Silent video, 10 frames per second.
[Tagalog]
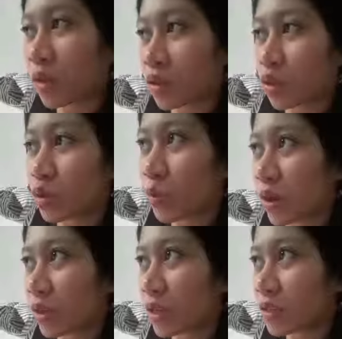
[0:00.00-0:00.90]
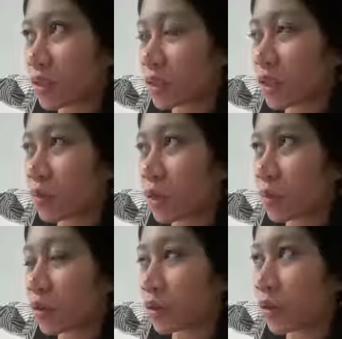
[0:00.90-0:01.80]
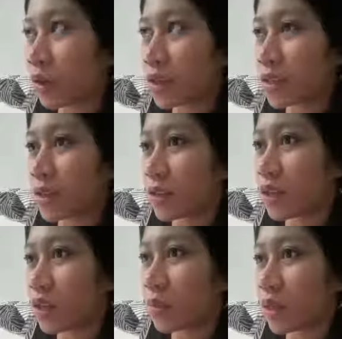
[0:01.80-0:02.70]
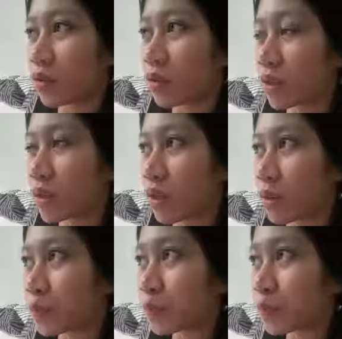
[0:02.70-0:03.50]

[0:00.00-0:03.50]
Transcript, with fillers: So parang na-stress na naman, ako, na-stress na naman ako kasi